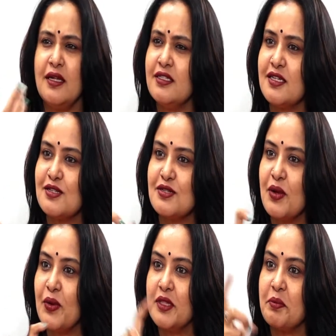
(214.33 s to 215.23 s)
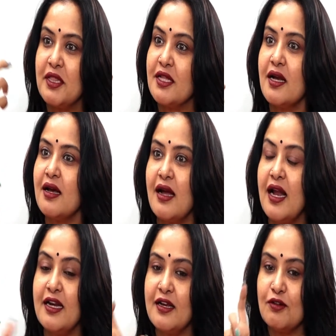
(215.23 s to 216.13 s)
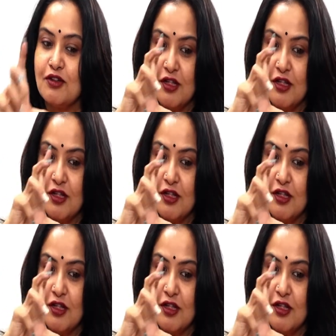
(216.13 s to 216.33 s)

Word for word: ఏం చేస్తున్నాం అంత పెద్దగా ఐడియా